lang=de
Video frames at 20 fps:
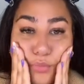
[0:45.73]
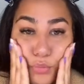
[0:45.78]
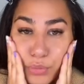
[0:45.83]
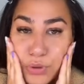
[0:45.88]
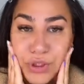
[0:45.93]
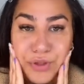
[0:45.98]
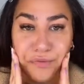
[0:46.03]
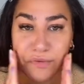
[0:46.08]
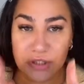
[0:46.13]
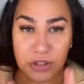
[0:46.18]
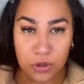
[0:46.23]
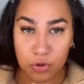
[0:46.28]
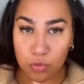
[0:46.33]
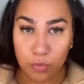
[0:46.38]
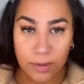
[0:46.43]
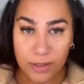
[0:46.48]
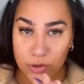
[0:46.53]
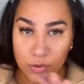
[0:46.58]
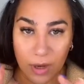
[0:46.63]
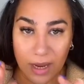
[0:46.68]
ich will es nur
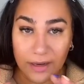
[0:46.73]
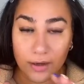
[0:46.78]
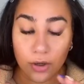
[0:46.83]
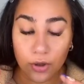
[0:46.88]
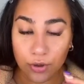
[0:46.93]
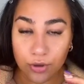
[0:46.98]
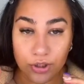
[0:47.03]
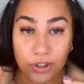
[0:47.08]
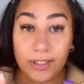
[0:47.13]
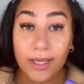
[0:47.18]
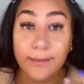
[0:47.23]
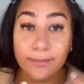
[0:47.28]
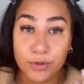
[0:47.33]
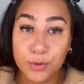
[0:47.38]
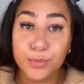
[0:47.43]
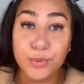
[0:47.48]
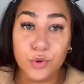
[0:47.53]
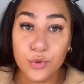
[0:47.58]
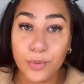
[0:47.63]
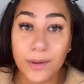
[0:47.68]
mal so angekündigt haben, ich
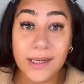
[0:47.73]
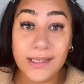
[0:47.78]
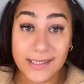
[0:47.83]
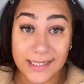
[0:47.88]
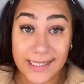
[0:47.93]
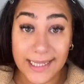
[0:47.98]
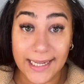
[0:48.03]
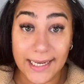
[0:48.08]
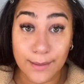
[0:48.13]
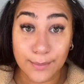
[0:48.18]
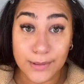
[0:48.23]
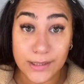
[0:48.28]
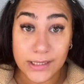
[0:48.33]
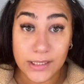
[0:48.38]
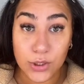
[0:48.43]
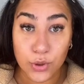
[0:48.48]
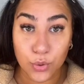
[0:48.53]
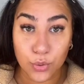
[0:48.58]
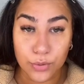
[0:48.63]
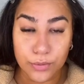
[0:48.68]
bin übrigens in einer
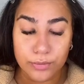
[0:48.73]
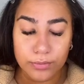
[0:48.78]
Beziehung.